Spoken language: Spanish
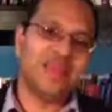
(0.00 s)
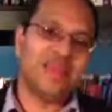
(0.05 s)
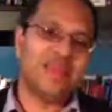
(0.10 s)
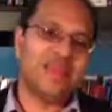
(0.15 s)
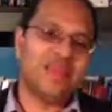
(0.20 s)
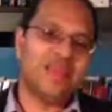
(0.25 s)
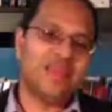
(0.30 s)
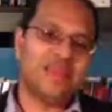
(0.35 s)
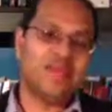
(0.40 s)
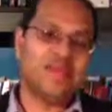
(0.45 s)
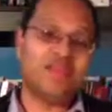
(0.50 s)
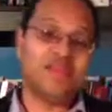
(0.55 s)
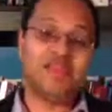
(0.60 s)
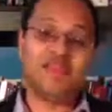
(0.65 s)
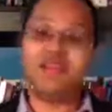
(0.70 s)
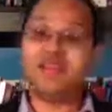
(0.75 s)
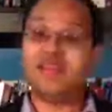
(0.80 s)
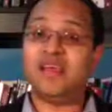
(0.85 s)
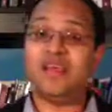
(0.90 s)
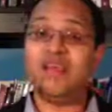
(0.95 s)
Y me
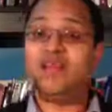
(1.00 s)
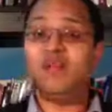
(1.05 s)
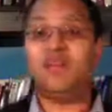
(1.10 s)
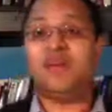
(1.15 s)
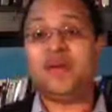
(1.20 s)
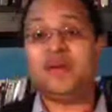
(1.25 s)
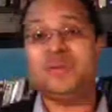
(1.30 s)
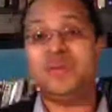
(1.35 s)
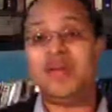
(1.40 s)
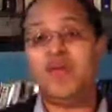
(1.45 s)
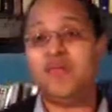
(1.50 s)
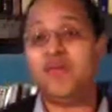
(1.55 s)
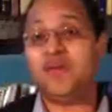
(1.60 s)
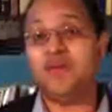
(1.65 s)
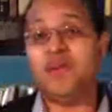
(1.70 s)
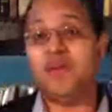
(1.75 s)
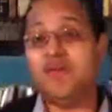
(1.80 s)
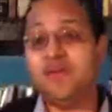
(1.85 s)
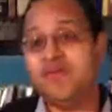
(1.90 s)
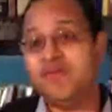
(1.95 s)
dice, se quedó impactado
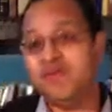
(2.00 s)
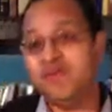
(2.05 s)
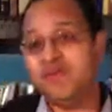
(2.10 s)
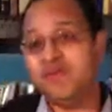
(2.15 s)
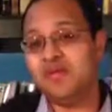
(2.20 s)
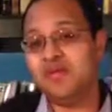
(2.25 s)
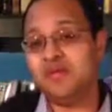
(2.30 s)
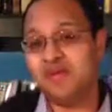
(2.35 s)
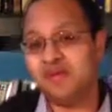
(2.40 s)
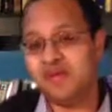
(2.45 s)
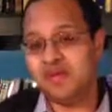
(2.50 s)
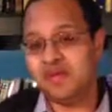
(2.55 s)
porque él no lo había oído.